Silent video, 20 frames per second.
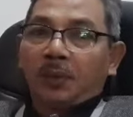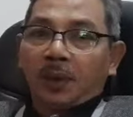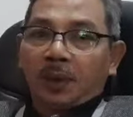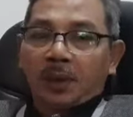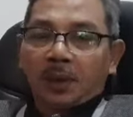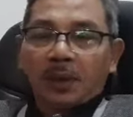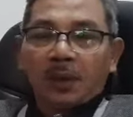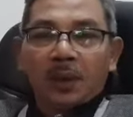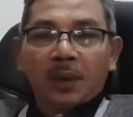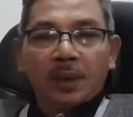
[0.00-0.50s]

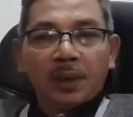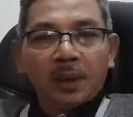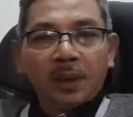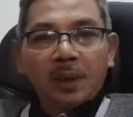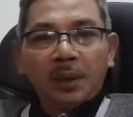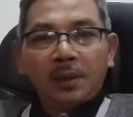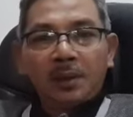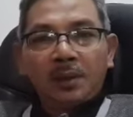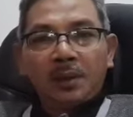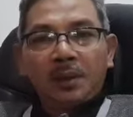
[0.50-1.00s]
Video
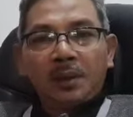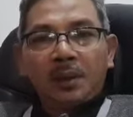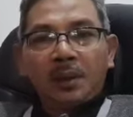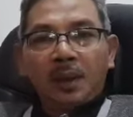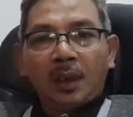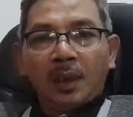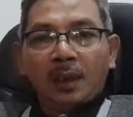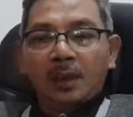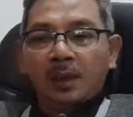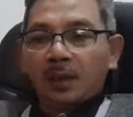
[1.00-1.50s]
ini
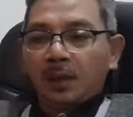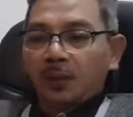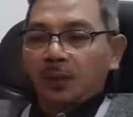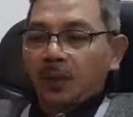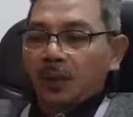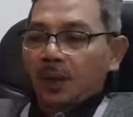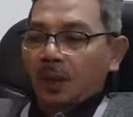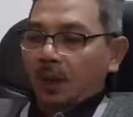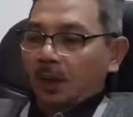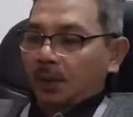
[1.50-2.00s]
lagi
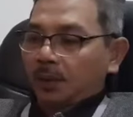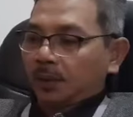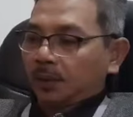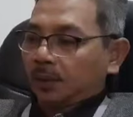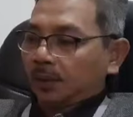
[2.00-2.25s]
viral